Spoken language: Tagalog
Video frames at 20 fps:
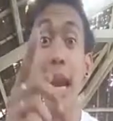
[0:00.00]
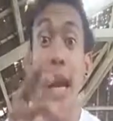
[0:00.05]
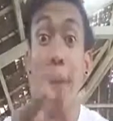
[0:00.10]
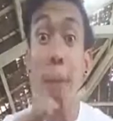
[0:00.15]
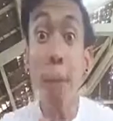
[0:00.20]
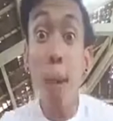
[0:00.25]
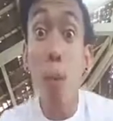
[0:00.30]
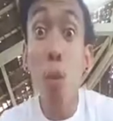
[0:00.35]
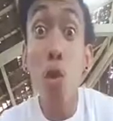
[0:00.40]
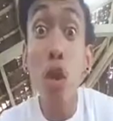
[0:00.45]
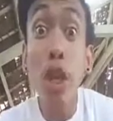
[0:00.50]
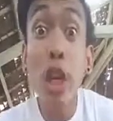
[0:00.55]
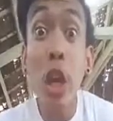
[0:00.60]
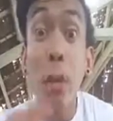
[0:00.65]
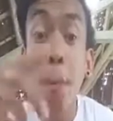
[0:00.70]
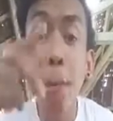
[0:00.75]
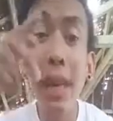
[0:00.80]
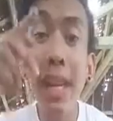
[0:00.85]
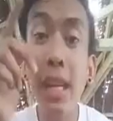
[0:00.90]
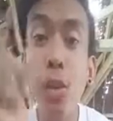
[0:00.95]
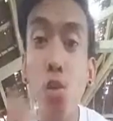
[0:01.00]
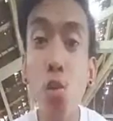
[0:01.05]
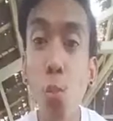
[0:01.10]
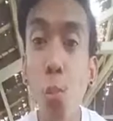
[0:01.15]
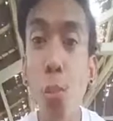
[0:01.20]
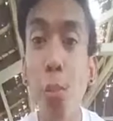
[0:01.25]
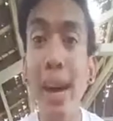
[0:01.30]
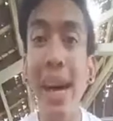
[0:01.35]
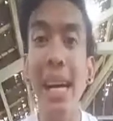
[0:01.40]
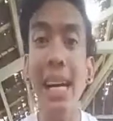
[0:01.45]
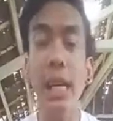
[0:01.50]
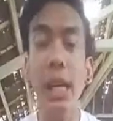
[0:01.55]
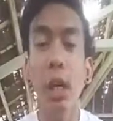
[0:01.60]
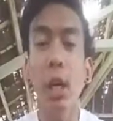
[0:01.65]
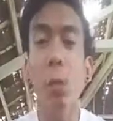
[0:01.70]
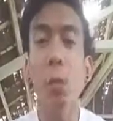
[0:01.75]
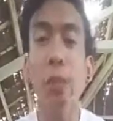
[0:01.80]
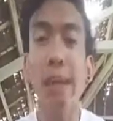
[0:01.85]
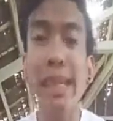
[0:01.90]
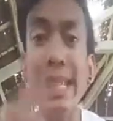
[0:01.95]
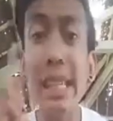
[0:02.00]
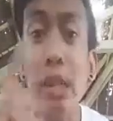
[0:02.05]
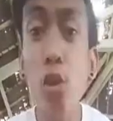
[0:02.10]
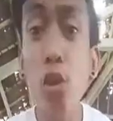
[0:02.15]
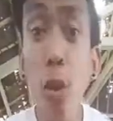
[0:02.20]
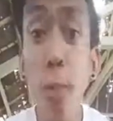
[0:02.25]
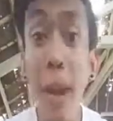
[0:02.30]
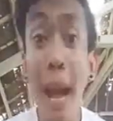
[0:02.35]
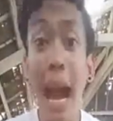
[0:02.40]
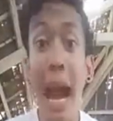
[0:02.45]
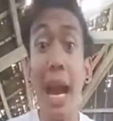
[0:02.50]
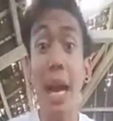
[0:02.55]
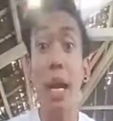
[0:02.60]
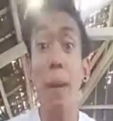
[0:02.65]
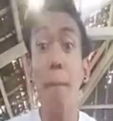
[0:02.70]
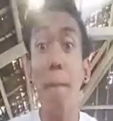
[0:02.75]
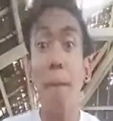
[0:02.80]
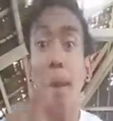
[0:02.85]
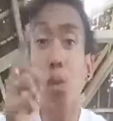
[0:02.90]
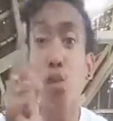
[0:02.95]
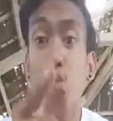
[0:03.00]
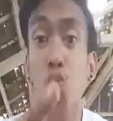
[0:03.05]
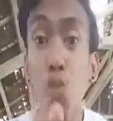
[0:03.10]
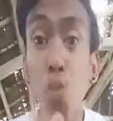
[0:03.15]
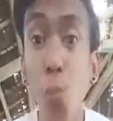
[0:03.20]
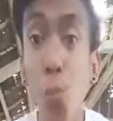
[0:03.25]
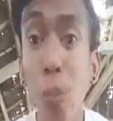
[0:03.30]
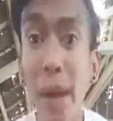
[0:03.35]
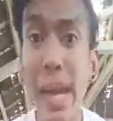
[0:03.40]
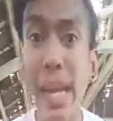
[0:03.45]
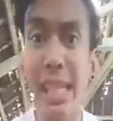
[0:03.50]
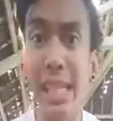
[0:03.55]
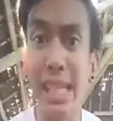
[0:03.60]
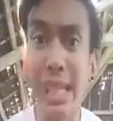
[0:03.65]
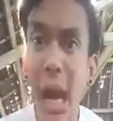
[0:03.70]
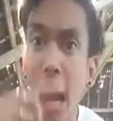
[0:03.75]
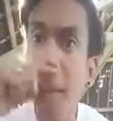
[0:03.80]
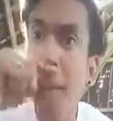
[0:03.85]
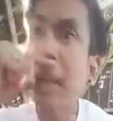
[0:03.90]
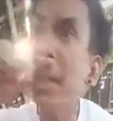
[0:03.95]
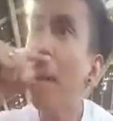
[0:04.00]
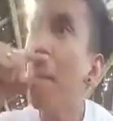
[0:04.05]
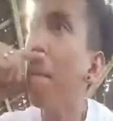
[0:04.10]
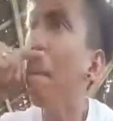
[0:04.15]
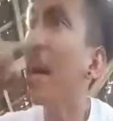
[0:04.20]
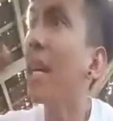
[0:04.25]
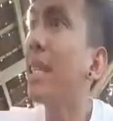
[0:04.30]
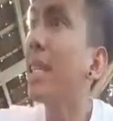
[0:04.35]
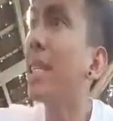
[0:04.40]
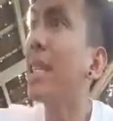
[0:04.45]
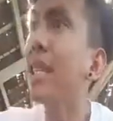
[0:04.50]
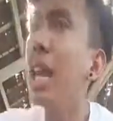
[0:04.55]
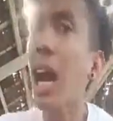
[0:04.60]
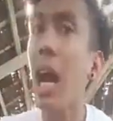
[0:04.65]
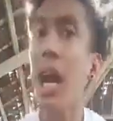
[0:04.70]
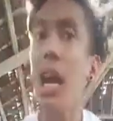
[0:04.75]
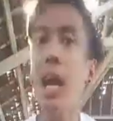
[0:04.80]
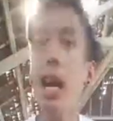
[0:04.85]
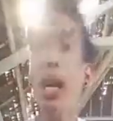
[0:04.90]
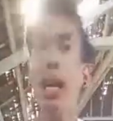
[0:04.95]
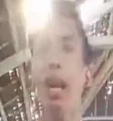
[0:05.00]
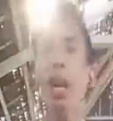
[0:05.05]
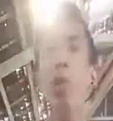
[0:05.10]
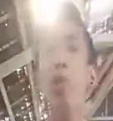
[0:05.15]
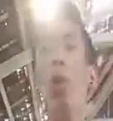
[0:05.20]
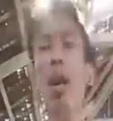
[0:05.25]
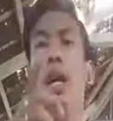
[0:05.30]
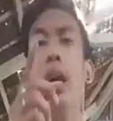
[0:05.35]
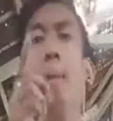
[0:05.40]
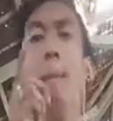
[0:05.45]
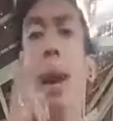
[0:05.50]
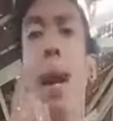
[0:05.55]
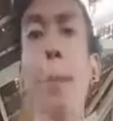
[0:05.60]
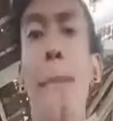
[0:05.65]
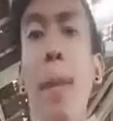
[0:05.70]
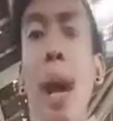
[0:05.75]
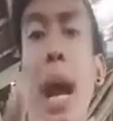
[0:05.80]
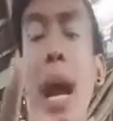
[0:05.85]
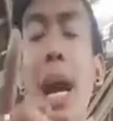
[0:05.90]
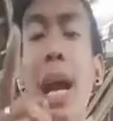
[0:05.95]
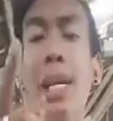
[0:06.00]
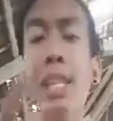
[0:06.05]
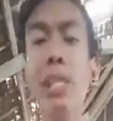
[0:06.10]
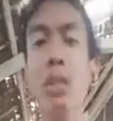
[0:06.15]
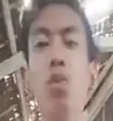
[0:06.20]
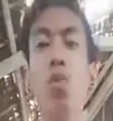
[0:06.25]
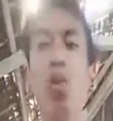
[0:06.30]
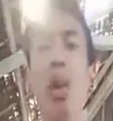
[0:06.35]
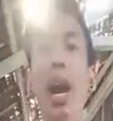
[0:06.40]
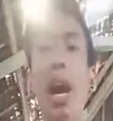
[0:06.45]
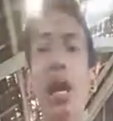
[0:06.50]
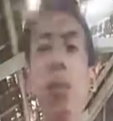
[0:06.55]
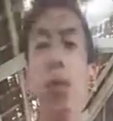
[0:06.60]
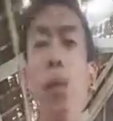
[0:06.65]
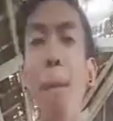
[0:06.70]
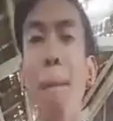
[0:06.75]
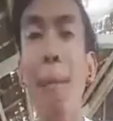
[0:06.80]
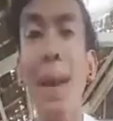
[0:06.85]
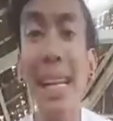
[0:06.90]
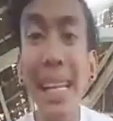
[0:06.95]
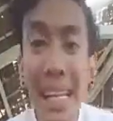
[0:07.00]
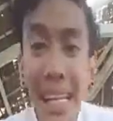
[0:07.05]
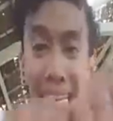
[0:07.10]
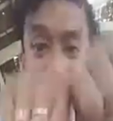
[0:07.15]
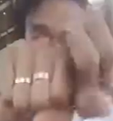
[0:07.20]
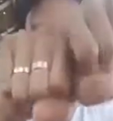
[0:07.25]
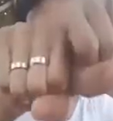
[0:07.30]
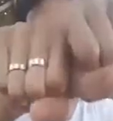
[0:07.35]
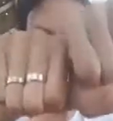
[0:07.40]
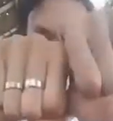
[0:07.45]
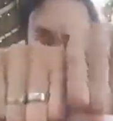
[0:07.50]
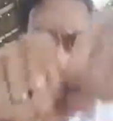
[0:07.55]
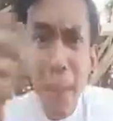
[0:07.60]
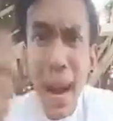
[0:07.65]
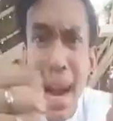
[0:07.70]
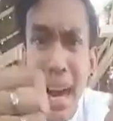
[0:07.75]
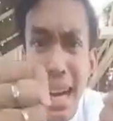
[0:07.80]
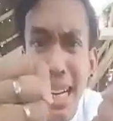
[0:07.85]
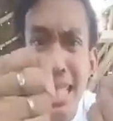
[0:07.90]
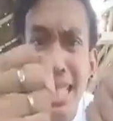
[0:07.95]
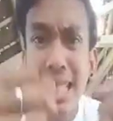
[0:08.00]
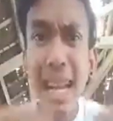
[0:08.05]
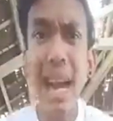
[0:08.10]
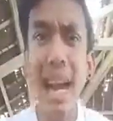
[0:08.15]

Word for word: kalabaw mo ikay pinatumba pues ikaw naman aking patutubayan gamit ang pagsinga kaya huwag kang magmangas kung ayaw mo baliin kita ng parang